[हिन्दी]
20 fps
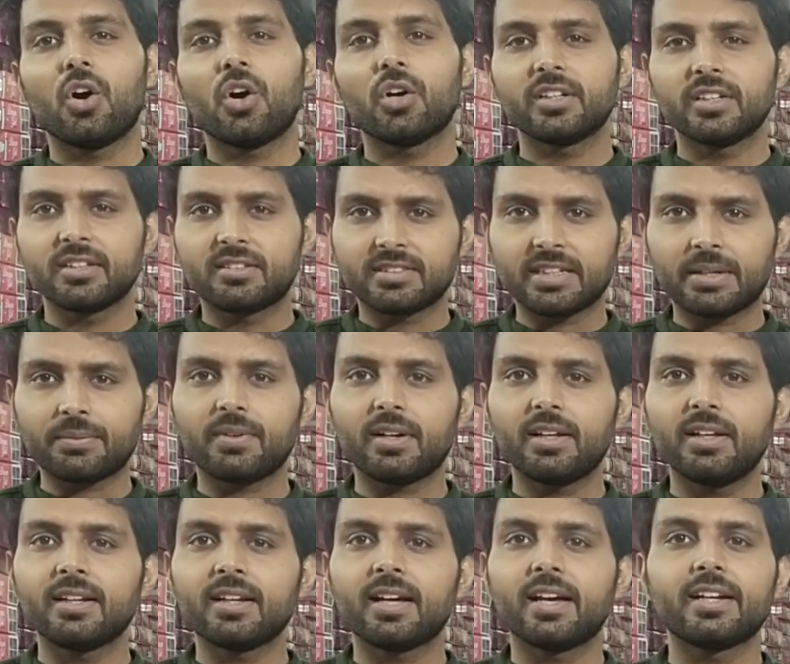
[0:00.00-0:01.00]
और स्टेप
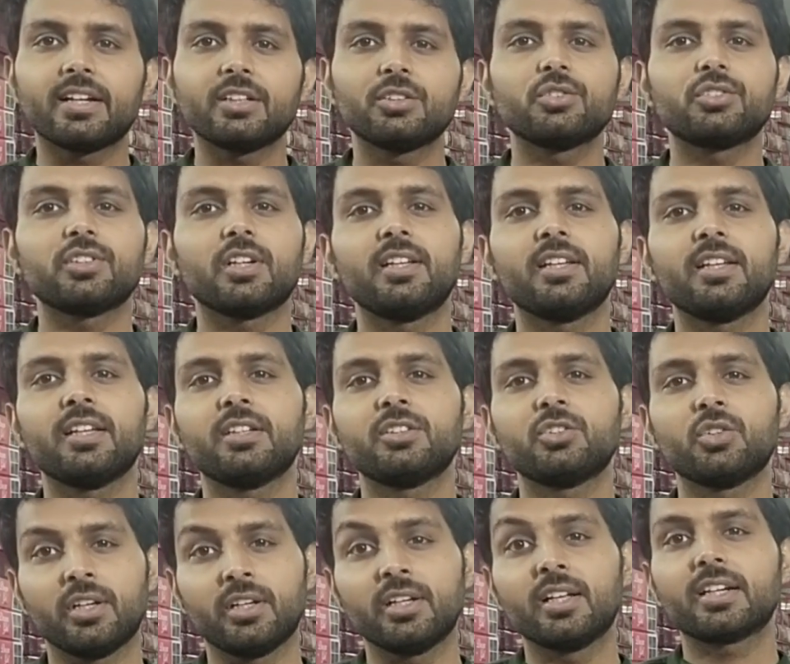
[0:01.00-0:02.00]
वाले नायरा जो चल रहे हैं
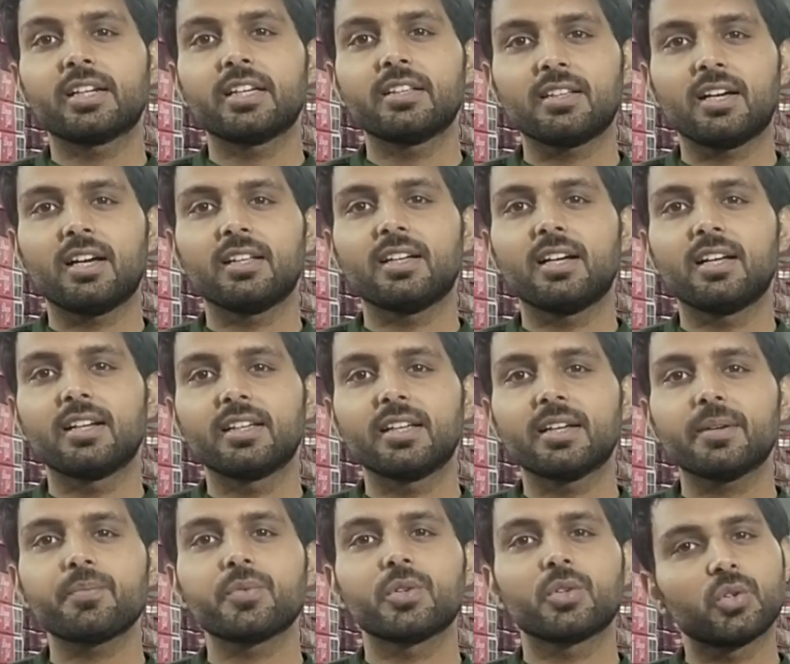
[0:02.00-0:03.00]
जो इनर के साथ आ रहे
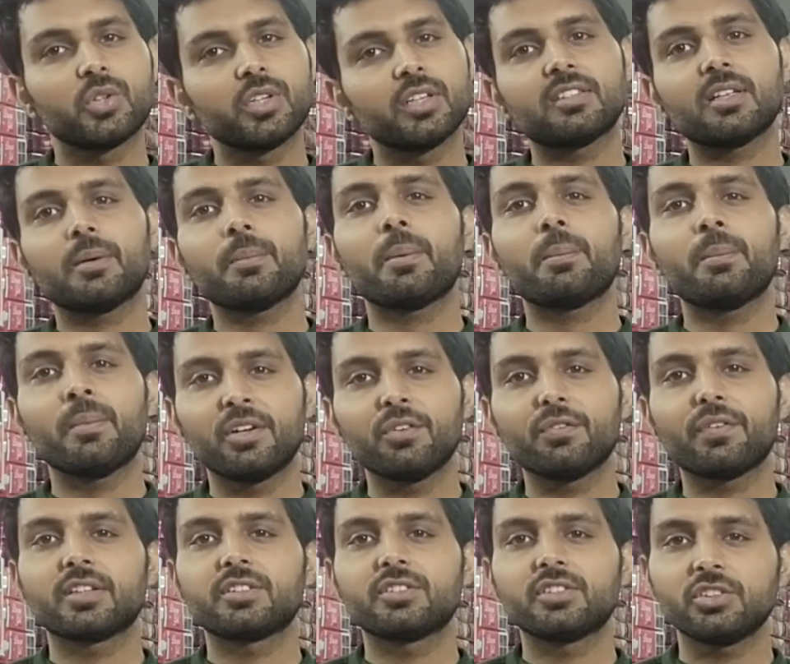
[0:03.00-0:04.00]
हैं तो ये सब अब
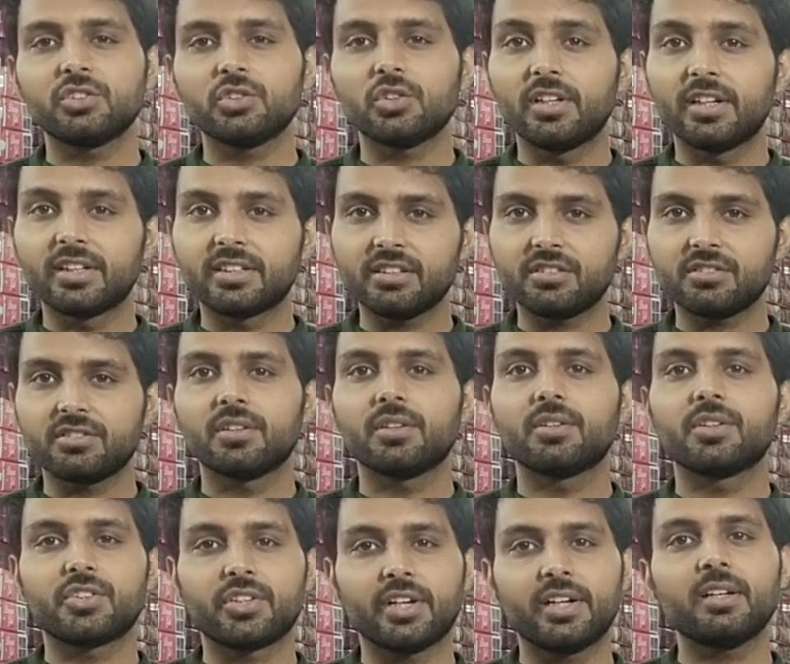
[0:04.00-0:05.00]
मैन्युफैक्चरिंग जो लेटेस्ट
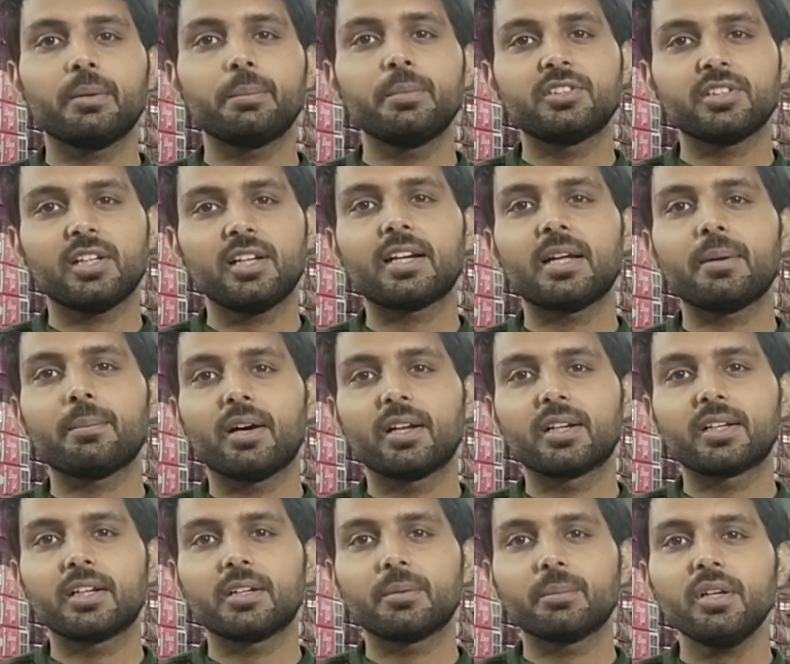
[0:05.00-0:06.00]
ट्रेंड अभी चल रहा है
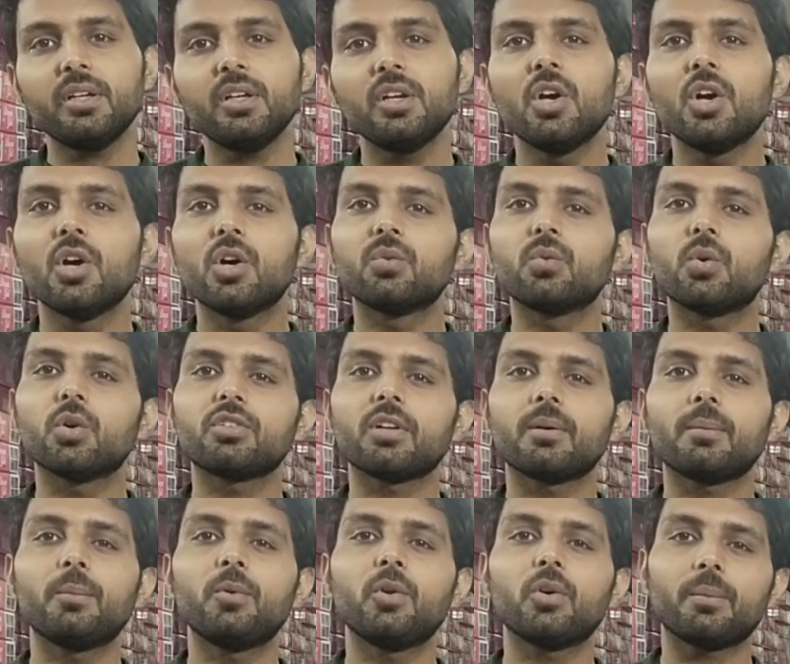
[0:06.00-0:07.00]
मार्केट में वो
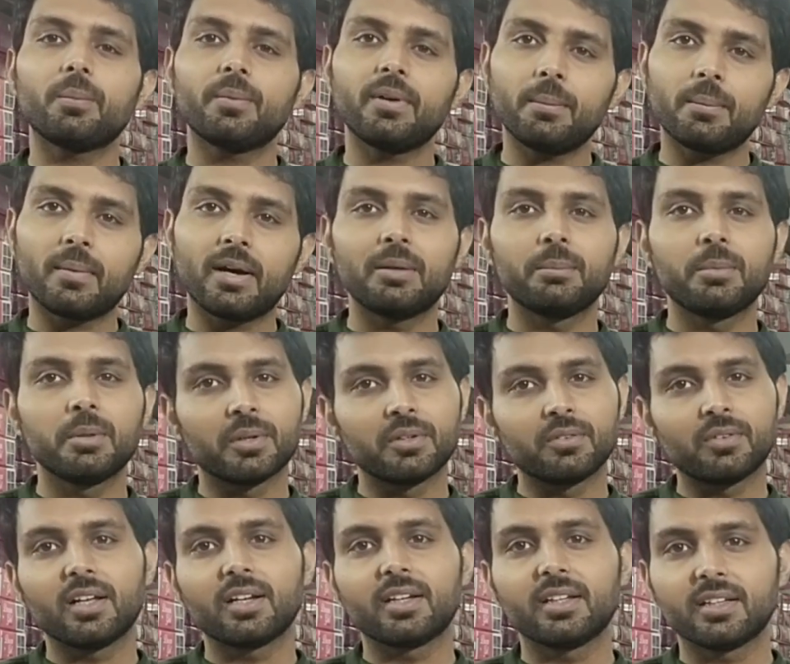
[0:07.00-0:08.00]
सब हम लोग अपना माल भी
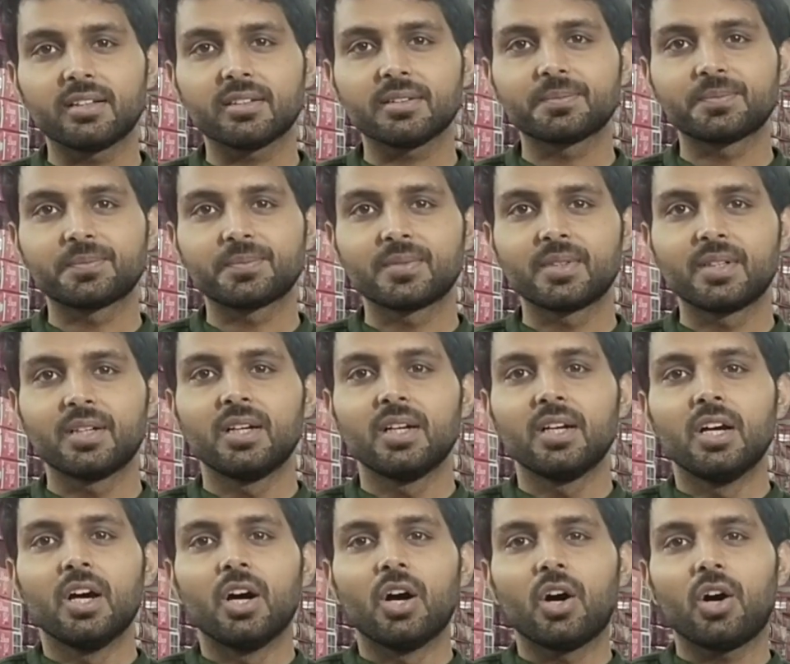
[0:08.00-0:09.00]
बनवा रहे हैं ठीक है
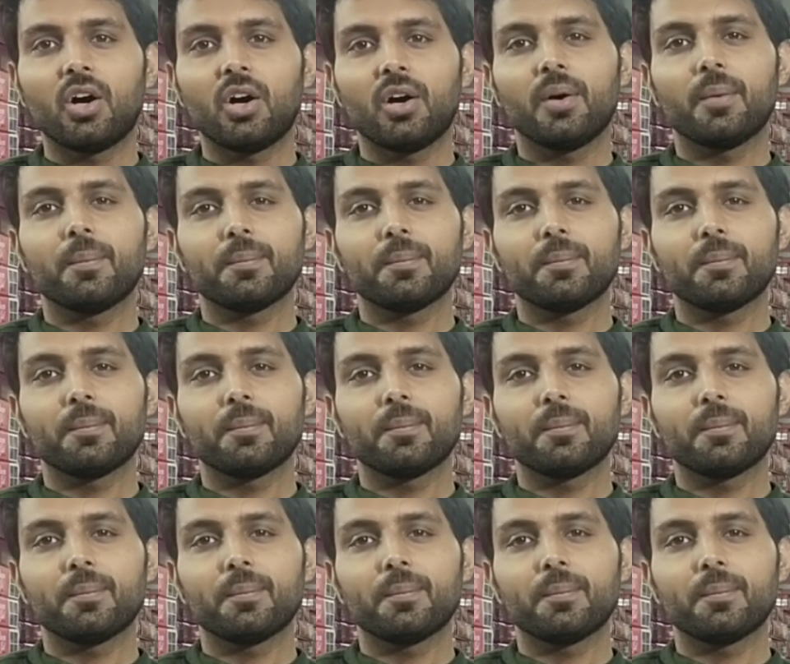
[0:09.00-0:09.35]
तो